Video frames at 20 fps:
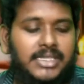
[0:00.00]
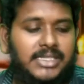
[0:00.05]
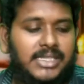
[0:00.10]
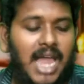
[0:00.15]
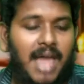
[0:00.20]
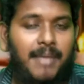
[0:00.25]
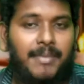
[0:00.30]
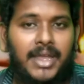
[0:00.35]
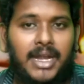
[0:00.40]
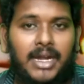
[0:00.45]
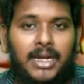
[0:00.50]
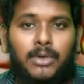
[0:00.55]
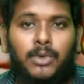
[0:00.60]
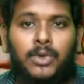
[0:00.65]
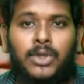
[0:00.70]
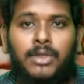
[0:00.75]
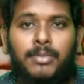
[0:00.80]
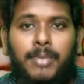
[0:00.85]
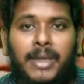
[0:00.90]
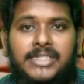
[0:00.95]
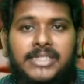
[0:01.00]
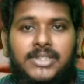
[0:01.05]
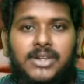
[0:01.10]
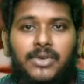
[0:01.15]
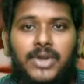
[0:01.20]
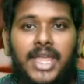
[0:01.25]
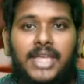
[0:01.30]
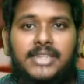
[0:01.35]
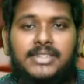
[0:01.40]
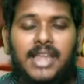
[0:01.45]
இஸ்லாமியர்கள் உருது
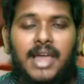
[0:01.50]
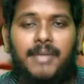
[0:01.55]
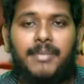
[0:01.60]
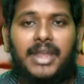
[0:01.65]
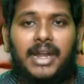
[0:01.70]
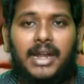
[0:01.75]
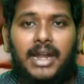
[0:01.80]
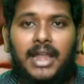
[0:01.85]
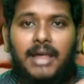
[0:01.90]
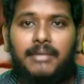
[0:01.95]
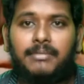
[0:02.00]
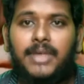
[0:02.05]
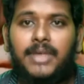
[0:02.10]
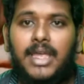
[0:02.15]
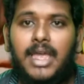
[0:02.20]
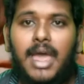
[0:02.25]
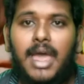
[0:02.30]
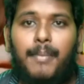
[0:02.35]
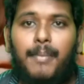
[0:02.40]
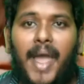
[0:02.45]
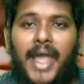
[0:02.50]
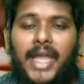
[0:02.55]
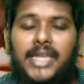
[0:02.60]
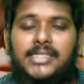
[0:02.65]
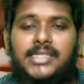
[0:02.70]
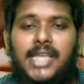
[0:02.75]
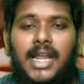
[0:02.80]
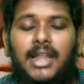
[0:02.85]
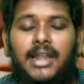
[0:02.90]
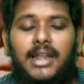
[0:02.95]
பேசக்கூடிய இஸ்லாமியர்கள்லாம்
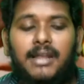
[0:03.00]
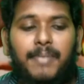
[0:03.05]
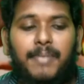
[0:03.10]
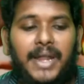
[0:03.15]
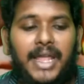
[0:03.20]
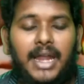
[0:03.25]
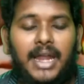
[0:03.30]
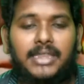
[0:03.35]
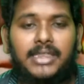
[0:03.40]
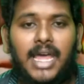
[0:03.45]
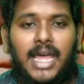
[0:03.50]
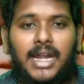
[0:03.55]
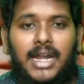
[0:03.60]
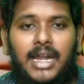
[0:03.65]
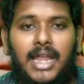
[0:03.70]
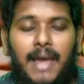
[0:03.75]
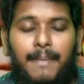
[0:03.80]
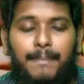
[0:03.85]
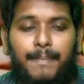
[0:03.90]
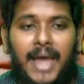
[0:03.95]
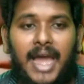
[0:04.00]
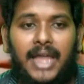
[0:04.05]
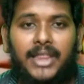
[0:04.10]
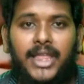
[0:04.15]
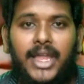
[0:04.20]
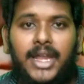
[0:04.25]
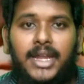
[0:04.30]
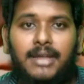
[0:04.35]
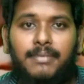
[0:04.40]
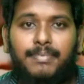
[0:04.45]
பாகிஸ்தானுக்கு படையெடுத்தார்கள் அப்ப
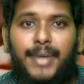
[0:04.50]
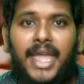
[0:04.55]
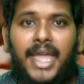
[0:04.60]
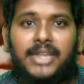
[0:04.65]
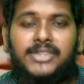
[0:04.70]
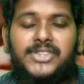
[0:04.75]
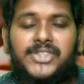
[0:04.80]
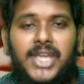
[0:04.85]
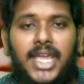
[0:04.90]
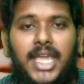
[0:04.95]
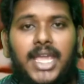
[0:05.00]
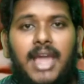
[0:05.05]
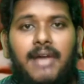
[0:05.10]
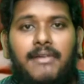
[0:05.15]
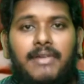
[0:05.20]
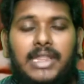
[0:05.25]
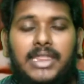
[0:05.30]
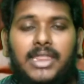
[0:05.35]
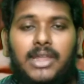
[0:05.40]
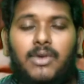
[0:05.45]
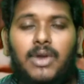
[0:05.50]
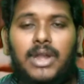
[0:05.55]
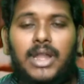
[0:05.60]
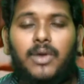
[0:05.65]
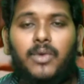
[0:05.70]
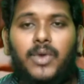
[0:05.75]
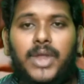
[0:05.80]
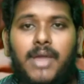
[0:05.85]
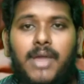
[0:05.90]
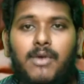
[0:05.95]
அந்த இடப்பெயர்ச்சியை கவனித்துக்
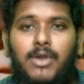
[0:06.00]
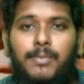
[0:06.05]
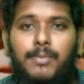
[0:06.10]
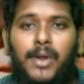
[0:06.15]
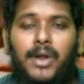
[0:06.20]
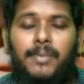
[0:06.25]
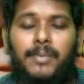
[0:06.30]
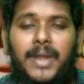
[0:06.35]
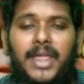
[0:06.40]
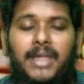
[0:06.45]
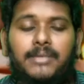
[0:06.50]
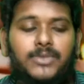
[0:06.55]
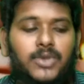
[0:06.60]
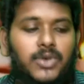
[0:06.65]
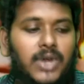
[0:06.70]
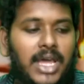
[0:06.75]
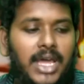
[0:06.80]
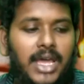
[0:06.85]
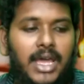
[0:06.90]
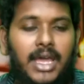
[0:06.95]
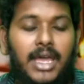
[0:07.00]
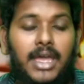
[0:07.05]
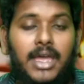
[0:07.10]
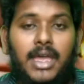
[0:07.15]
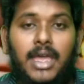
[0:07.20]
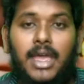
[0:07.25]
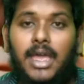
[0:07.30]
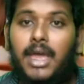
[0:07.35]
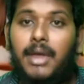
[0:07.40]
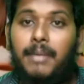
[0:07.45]
கொள்ளக்கூடிய ஒரு பொறுப்புலையும் கூட
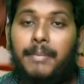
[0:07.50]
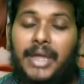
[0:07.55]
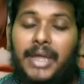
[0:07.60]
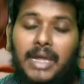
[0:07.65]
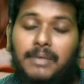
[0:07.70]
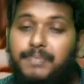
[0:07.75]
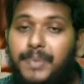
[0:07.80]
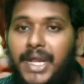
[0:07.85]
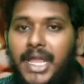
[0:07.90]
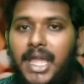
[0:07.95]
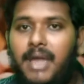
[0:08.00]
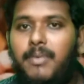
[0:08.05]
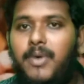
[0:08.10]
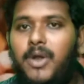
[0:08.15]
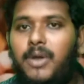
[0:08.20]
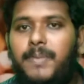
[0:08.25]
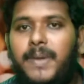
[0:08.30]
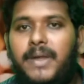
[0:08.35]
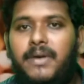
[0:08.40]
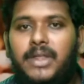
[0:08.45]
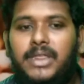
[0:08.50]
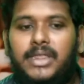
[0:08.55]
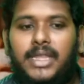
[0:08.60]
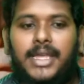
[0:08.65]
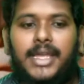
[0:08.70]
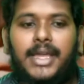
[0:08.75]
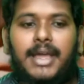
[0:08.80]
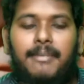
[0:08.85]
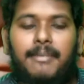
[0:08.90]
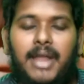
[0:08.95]
மிகப்பெரிய பொறுப்புல
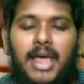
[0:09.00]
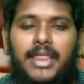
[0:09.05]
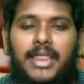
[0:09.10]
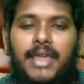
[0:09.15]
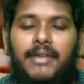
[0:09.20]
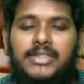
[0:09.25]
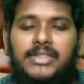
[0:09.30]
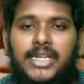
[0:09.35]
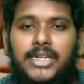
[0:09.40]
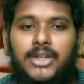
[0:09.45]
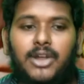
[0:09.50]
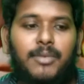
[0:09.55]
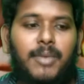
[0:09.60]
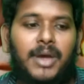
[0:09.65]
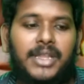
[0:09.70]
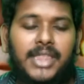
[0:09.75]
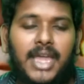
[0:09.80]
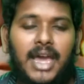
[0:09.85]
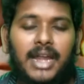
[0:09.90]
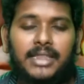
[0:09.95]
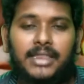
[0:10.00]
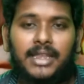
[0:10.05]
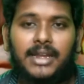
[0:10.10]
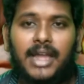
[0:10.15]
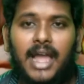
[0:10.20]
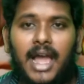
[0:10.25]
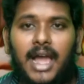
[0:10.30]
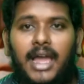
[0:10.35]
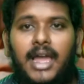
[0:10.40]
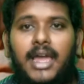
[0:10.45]
வந்து கமலாதேவி சட்டோபாத்தியா
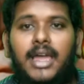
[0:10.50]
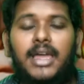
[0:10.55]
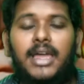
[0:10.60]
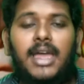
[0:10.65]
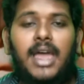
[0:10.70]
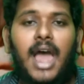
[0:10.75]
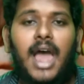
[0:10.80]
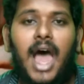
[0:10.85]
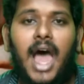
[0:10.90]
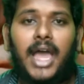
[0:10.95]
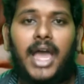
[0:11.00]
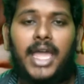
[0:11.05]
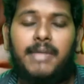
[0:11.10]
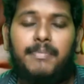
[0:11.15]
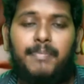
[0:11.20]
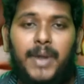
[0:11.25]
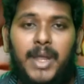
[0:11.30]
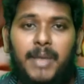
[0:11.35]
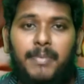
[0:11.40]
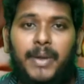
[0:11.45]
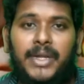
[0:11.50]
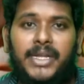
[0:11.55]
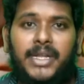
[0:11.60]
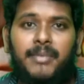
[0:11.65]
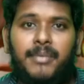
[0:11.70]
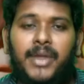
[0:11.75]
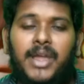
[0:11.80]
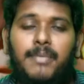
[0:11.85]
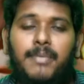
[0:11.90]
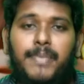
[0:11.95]
இருந்திருக்காங்க ஆக இப்படிப்பட்ட
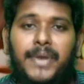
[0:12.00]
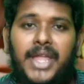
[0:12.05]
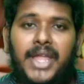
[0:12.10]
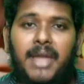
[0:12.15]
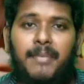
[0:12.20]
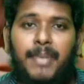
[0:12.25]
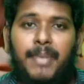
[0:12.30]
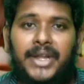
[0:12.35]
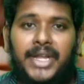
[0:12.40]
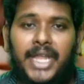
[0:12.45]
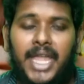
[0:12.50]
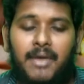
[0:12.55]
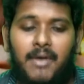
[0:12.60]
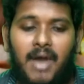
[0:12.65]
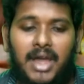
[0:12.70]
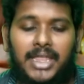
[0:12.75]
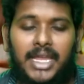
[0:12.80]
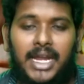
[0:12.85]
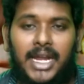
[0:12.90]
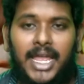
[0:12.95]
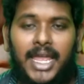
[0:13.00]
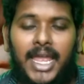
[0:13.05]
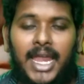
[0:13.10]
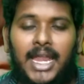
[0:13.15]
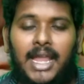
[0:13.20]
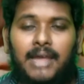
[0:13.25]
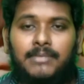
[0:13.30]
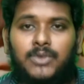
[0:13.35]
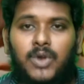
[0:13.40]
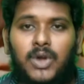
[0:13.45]
மிகப்பெரிய பெண்ணியவாதிகளை
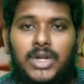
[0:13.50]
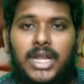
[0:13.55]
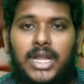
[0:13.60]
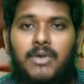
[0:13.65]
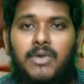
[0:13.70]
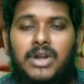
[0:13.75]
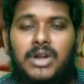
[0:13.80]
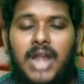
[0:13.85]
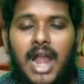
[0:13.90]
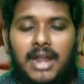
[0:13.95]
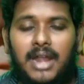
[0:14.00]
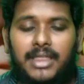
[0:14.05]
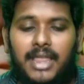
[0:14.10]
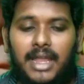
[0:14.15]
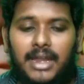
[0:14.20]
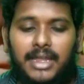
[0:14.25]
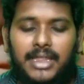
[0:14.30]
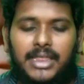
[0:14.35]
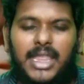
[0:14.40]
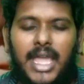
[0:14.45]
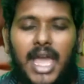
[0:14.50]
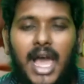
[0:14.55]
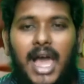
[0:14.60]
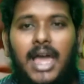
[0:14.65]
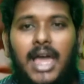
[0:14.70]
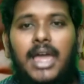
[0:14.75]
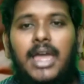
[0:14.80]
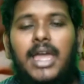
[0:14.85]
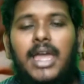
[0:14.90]
எல்லாம் கொண்ட ஒரு நாடுதான் இந்தியா